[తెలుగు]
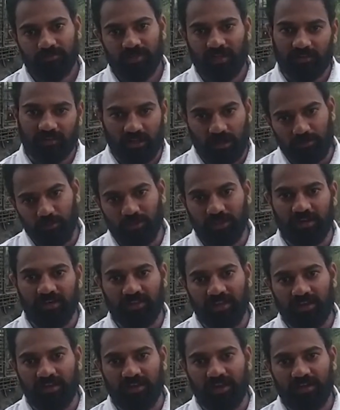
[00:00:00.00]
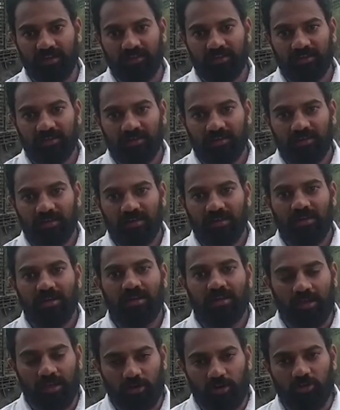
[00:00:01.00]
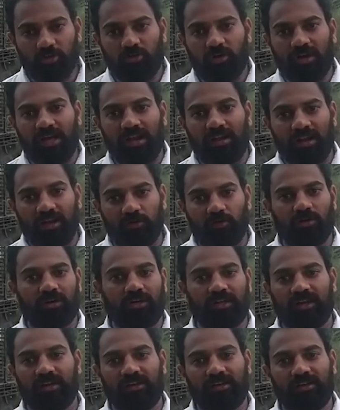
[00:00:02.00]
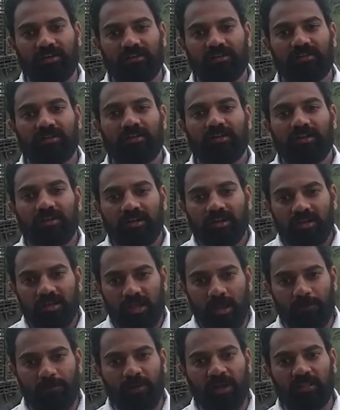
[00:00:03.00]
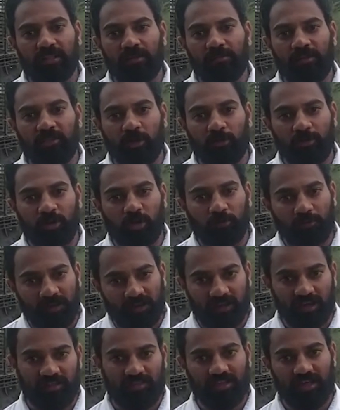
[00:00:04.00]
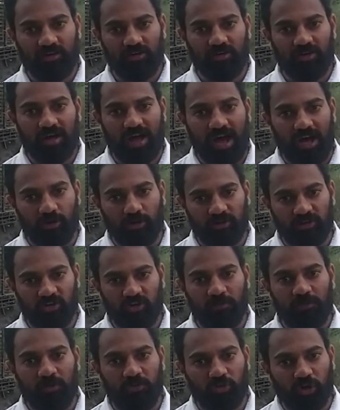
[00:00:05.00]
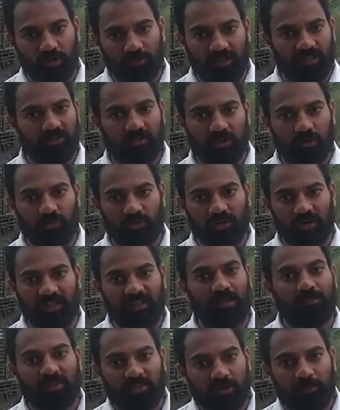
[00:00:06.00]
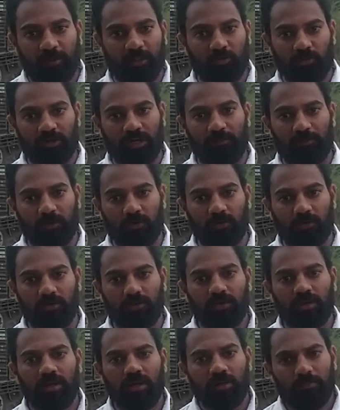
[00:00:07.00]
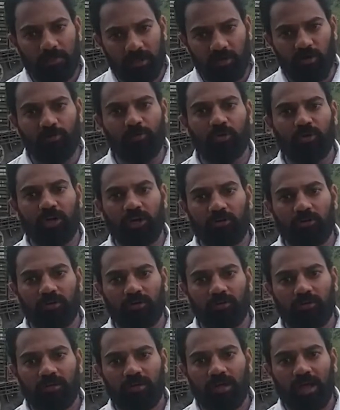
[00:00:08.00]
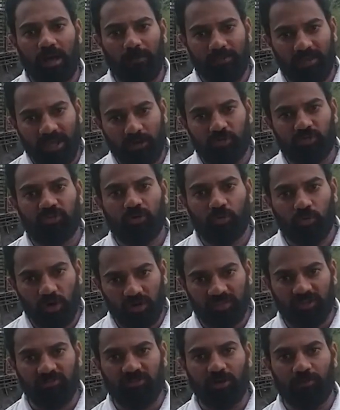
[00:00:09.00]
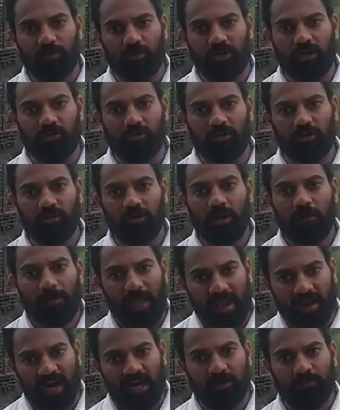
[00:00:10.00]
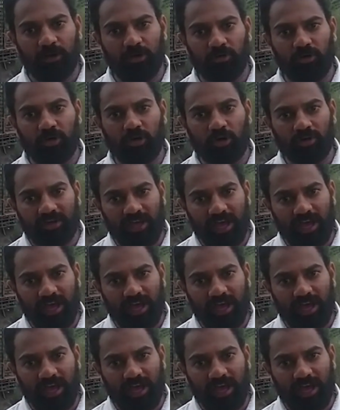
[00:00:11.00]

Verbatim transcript: అంత దమ్ముందా నీ దగ్గర ఈరోజు కొడాలని ఒకటే అన్నా ఎప్పుడైతే మంత్రి పదవి పీకేశారో ఆ రోజు నుంచి పిచ్చోడు మంత్రి తిరుగుతున్నాడు అదే మంత్రి పదవి ఉన్నప్పుడు బియ్యం అమ్ముకునేటోడు ఆ బియ్యానికి వచ్చి గోని సంచులు అమ్ముకునేటోడు పేకాట పెట్టుకునేటోడు